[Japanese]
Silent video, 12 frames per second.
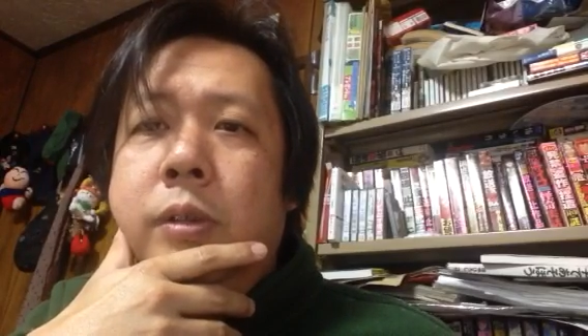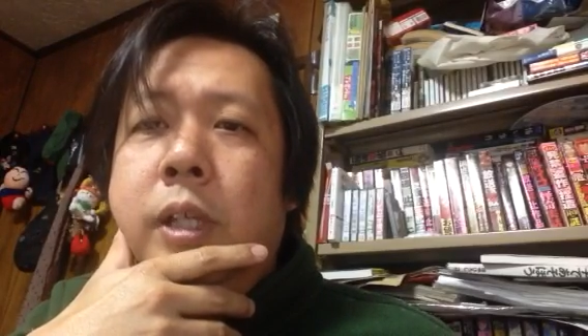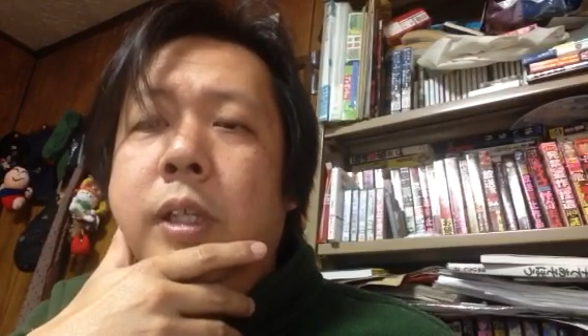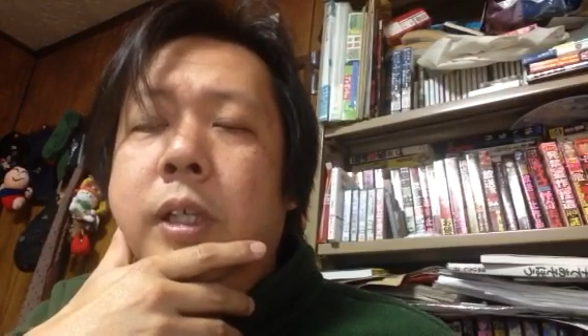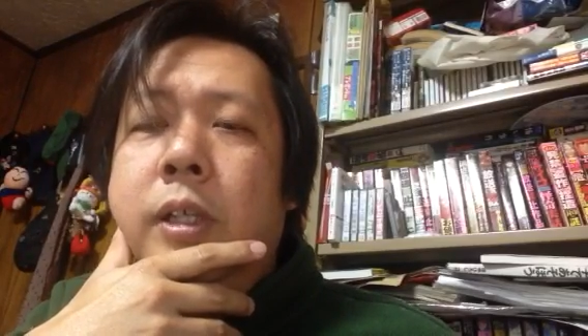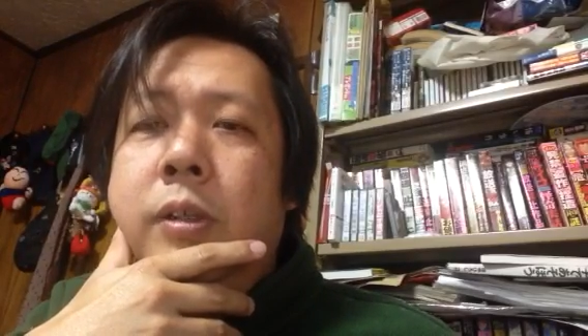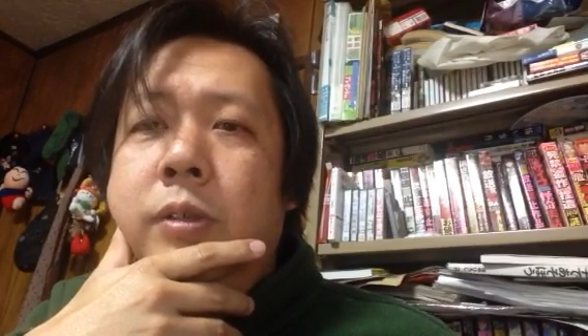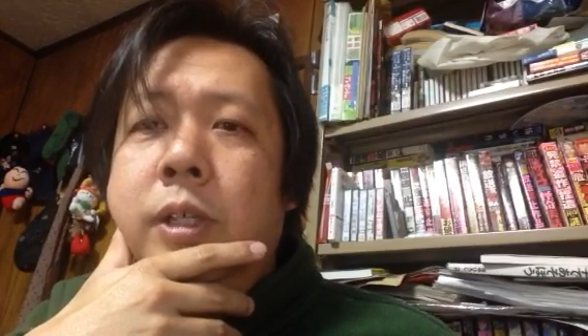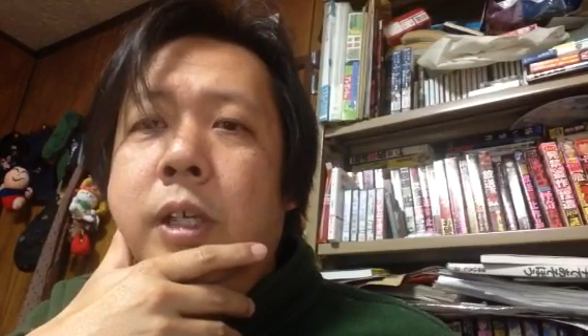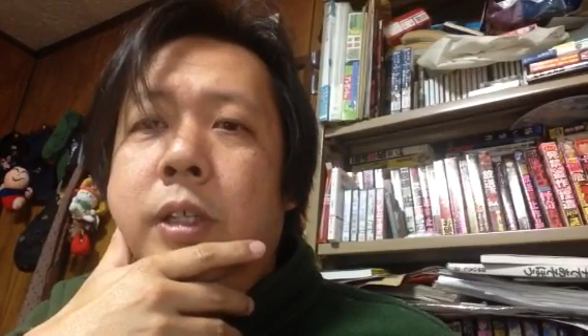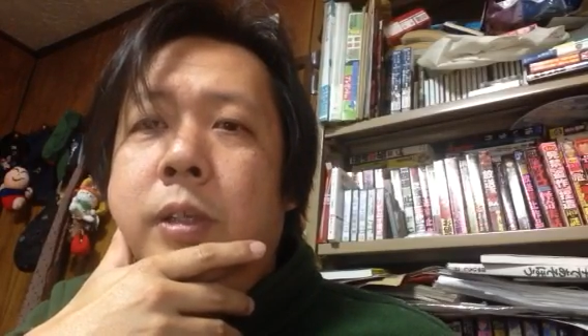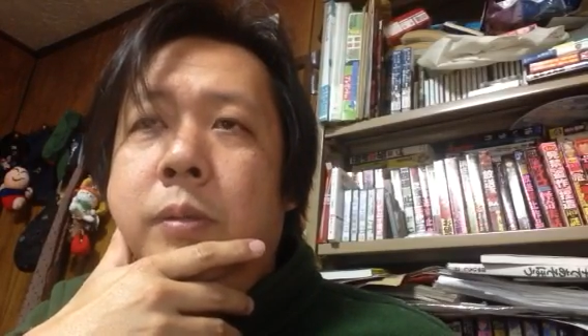ケンタッキーの
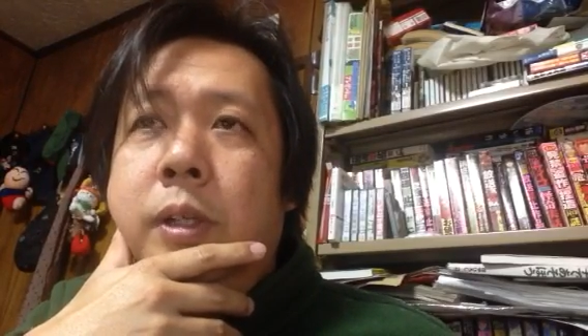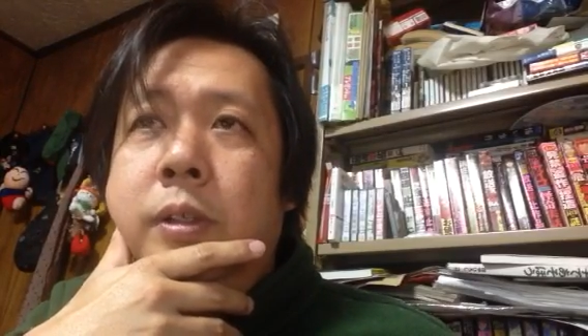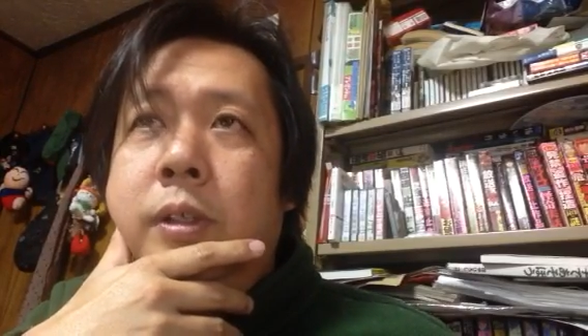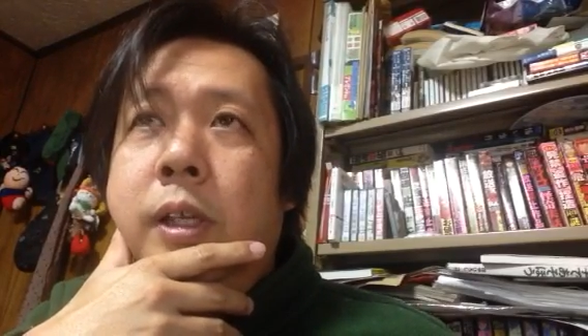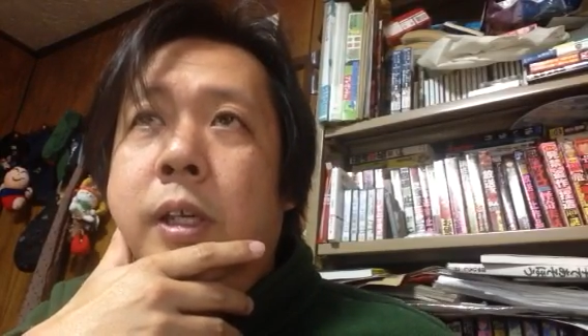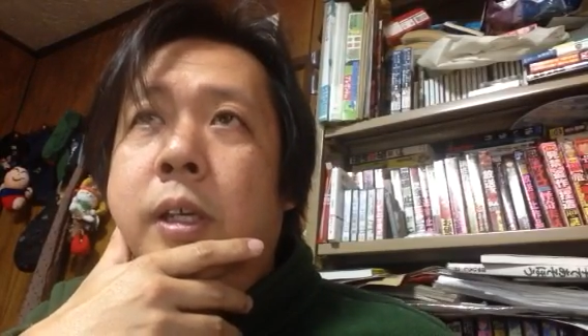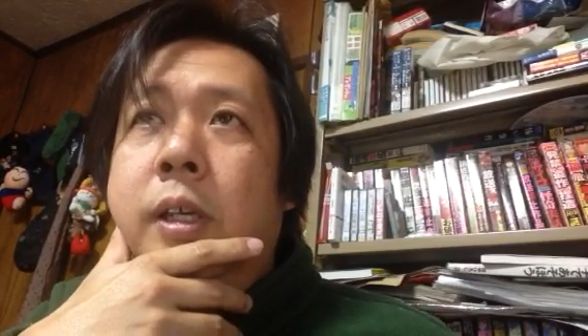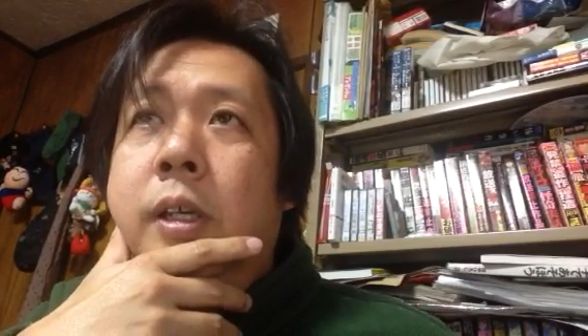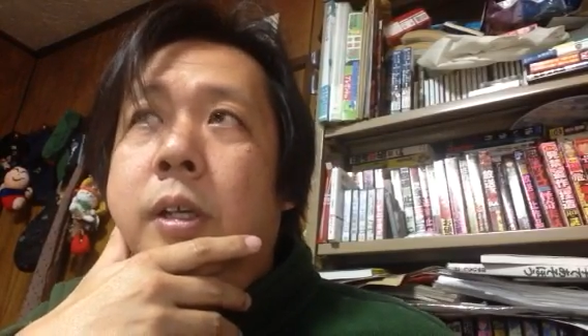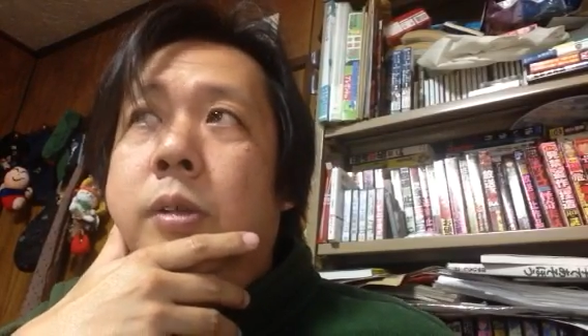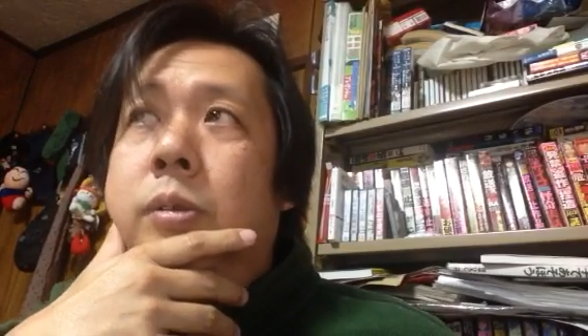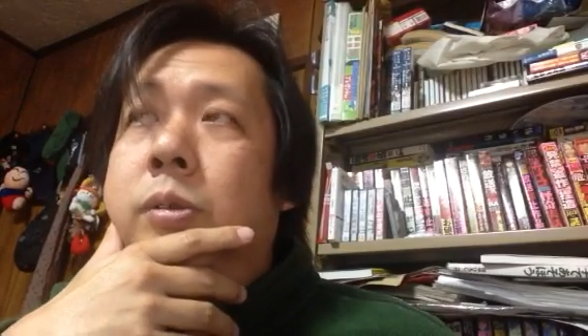社員でもですね、
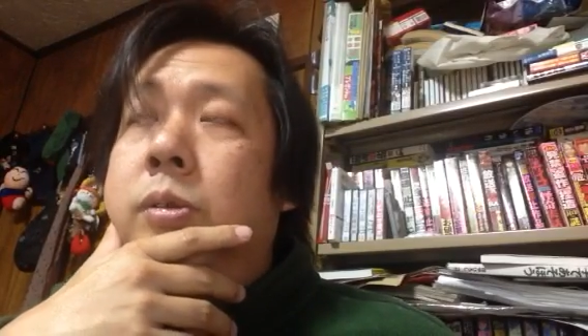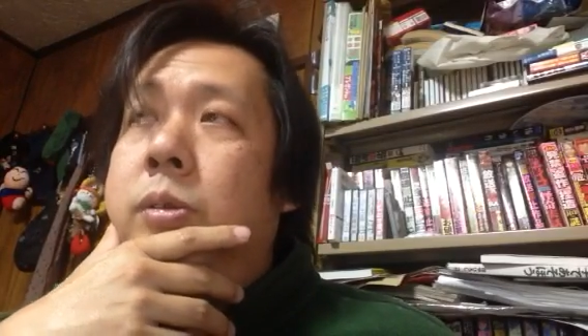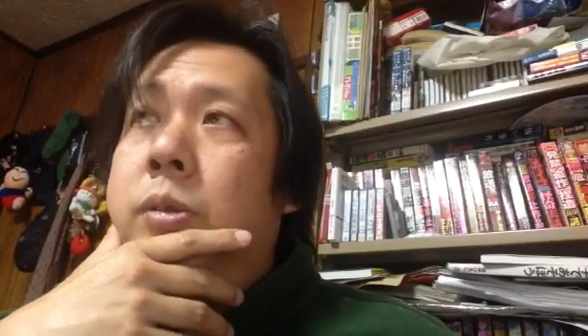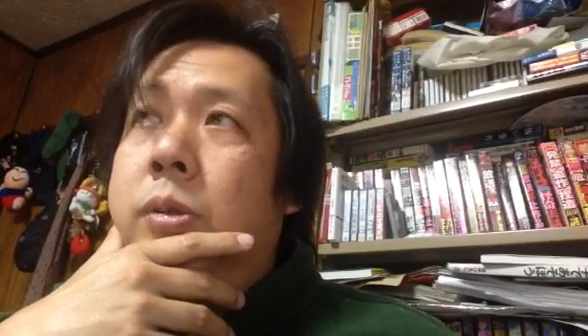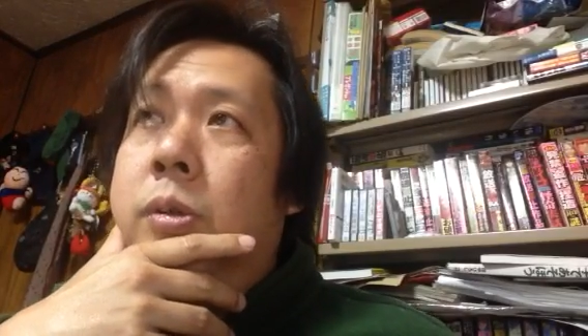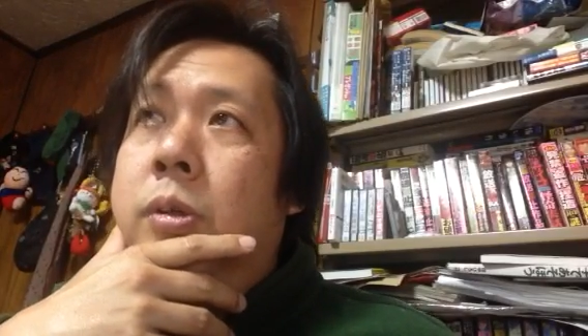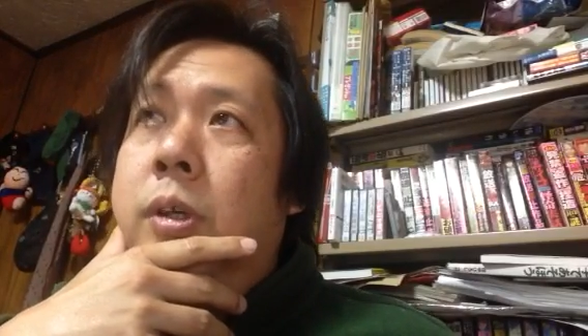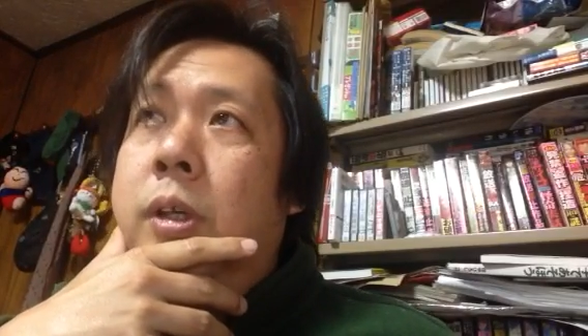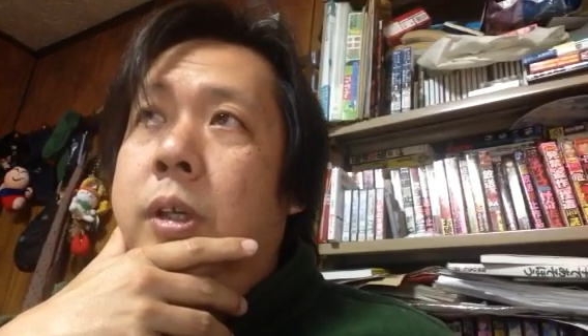ほとんど、